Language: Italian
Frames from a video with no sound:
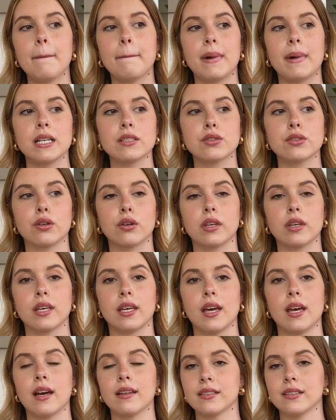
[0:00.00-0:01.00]
ma so
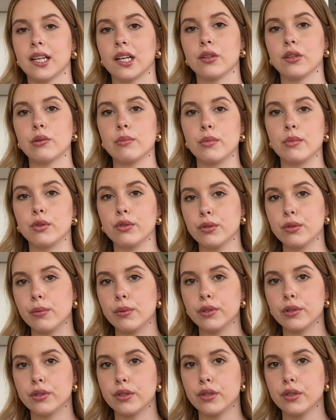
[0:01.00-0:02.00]
che andranno molto
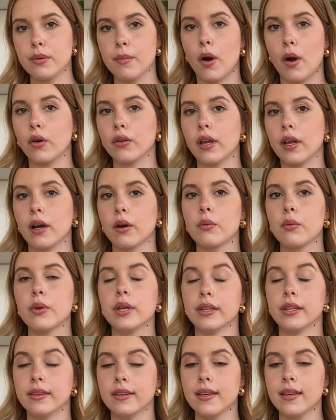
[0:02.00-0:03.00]
molto di moda,
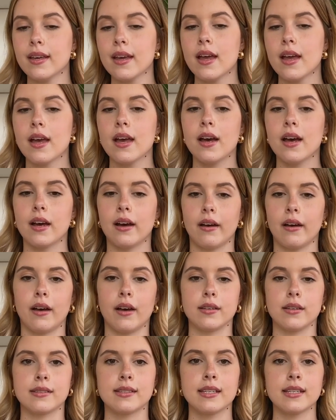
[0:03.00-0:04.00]
quindi
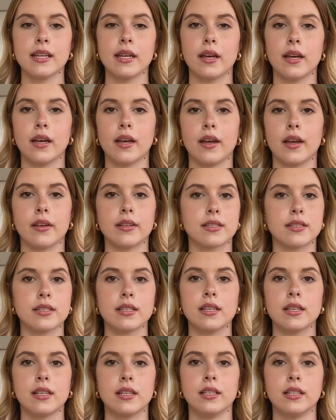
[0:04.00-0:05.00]
eh, se, è,
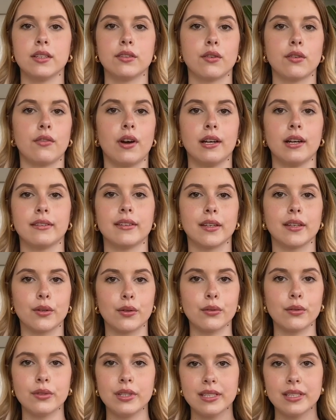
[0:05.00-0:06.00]
se li trovate
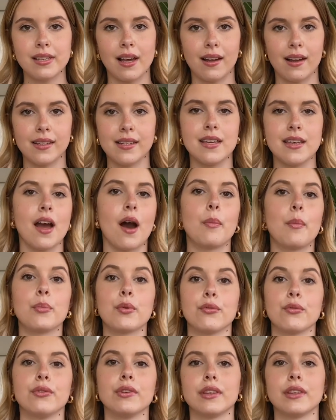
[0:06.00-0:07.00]
con i saldi
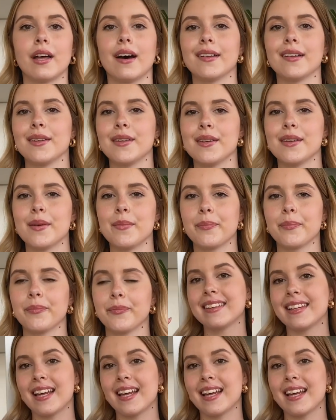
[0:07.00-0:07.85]
approfittatene.